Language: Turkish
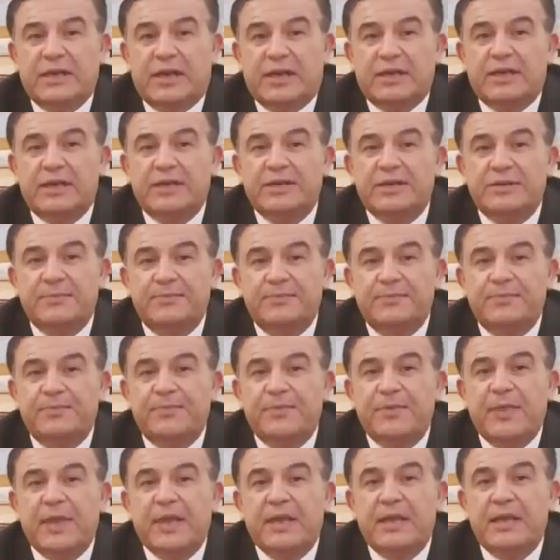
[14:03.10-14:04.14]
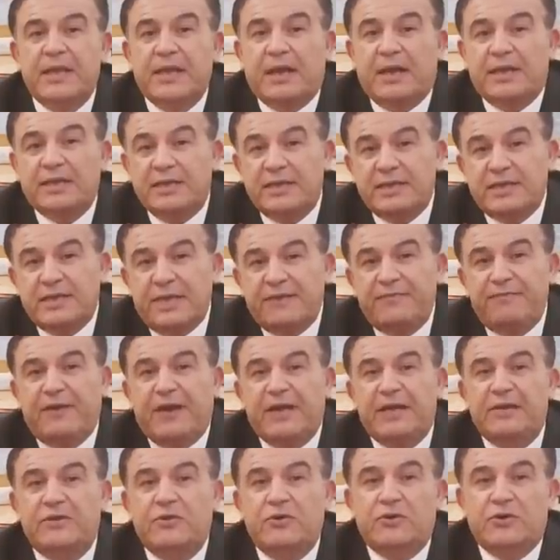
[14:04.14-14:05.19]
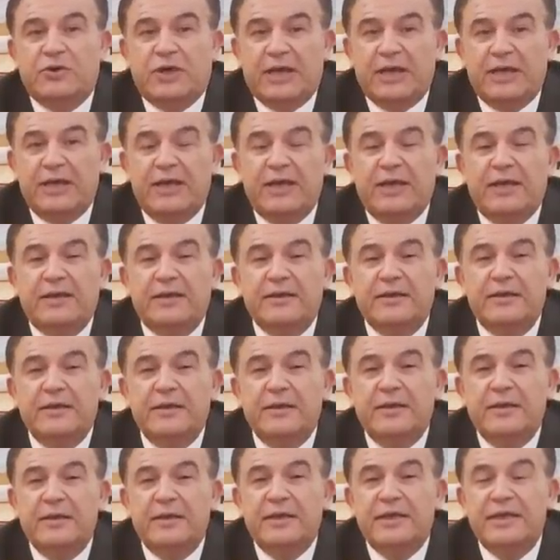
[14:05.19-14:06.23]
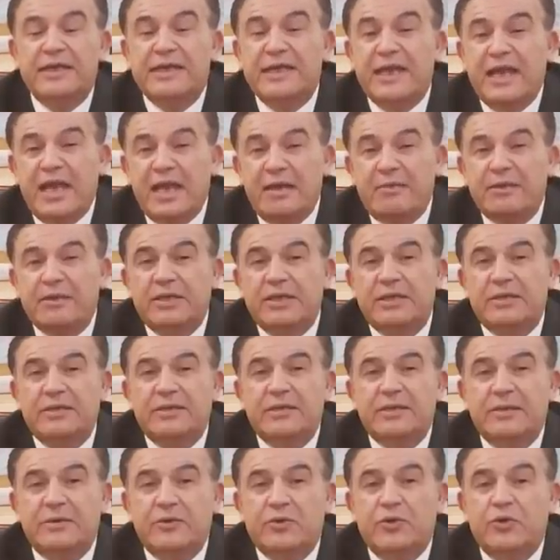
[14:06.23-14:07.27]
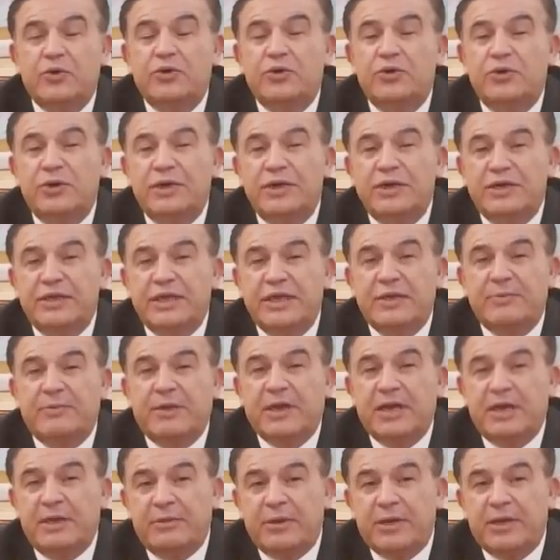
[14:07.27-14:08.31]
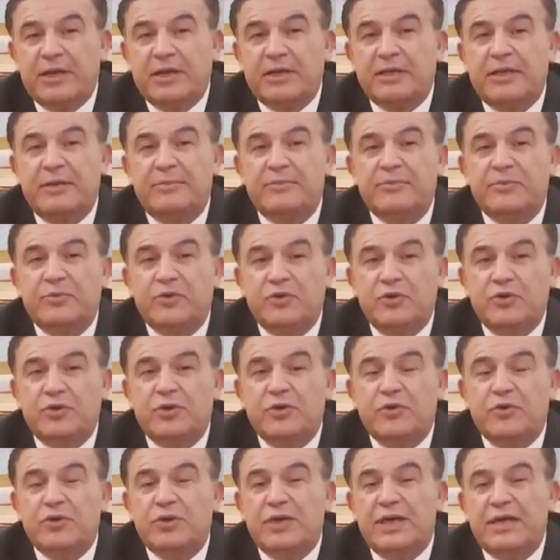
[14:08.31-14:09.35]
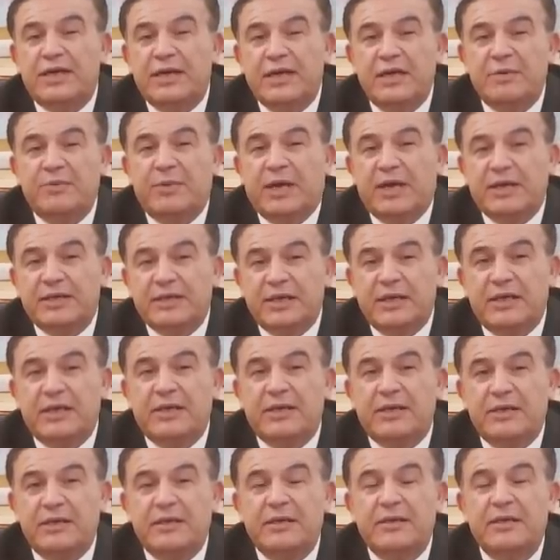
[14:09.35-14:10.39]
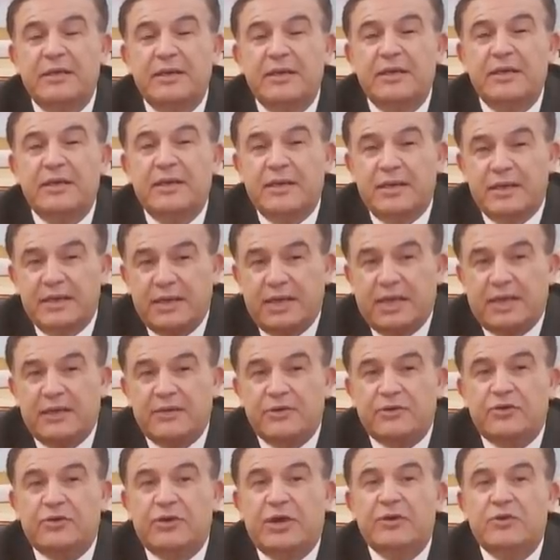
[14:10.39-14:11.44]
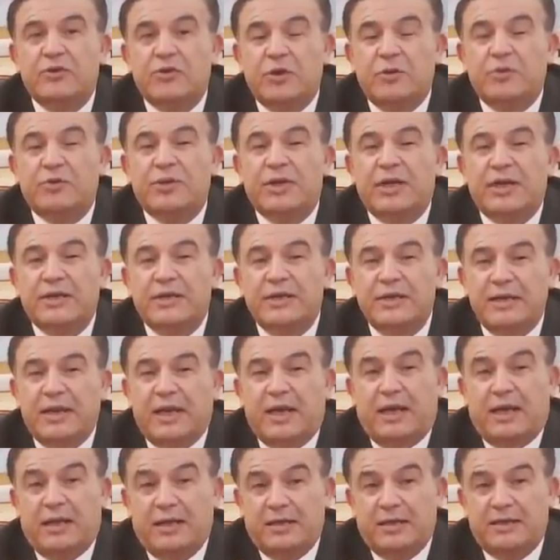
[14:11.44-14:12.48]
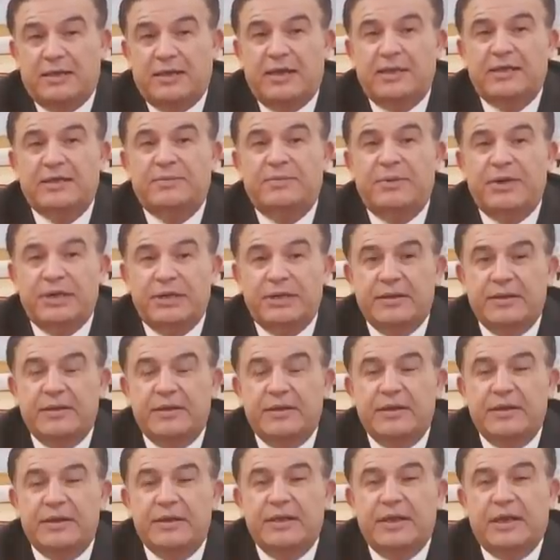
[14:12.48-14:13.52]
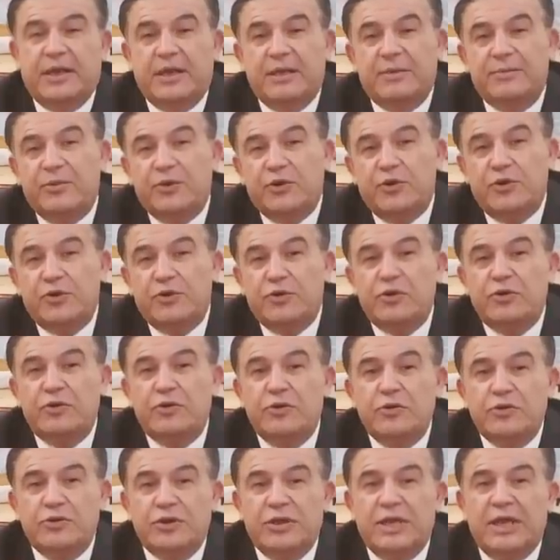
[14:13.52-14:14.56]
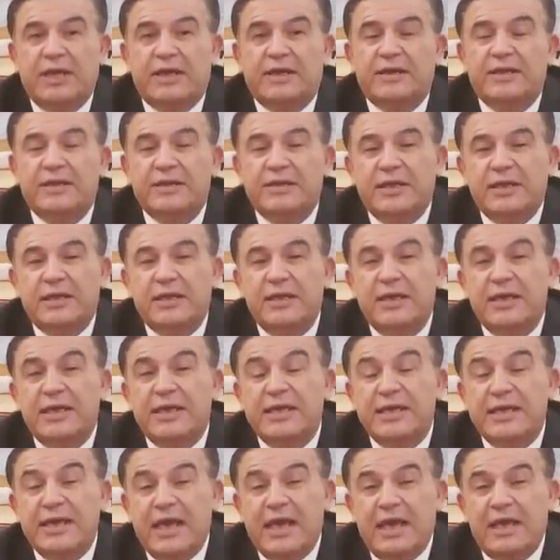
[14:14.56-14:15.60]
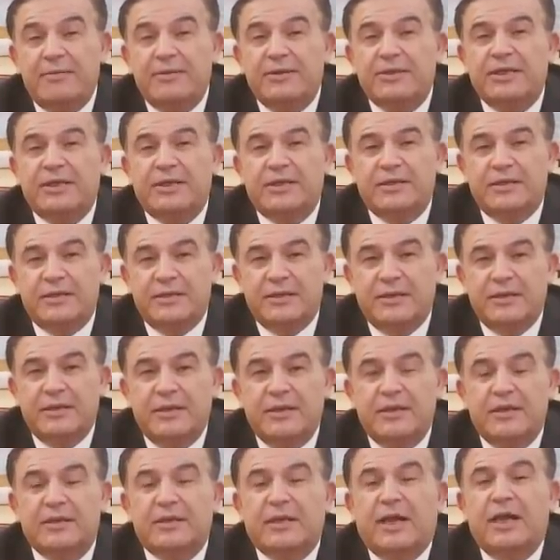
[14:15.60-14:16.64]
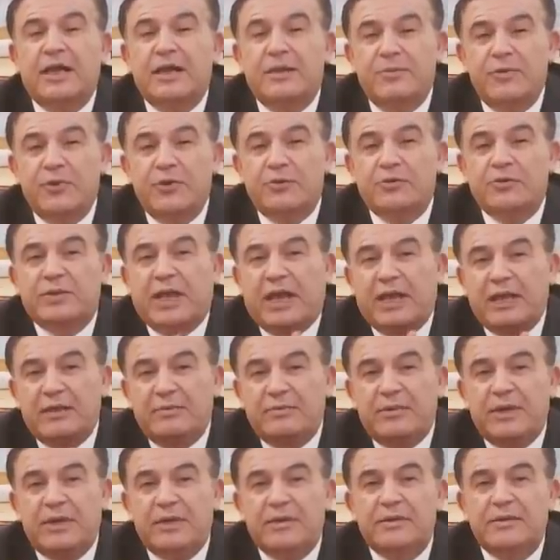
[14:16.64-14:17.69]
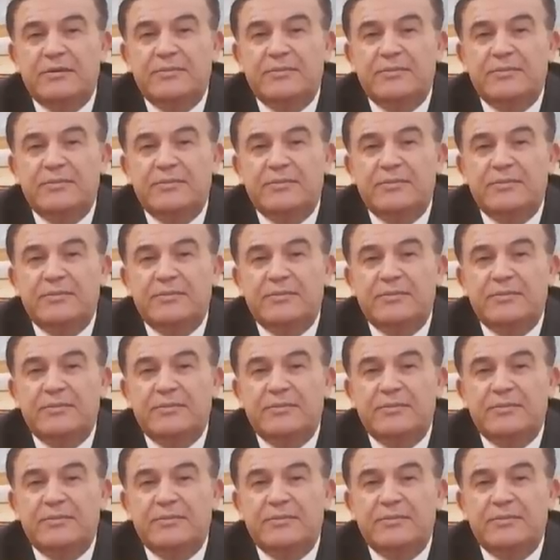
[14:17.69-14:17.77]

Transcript: kardeşim. Gazı sen verdin Ukrayna'ya. Ne yapacaksın? Gözünün içine baka baka adam Rus Ukrayna'yı parçaladı. Yani şu an toprağını aldı resmen. Yarın bir gün onu Rusya'ya katacak. Ne yapacaksın? Tanımıyorsun, tanıma.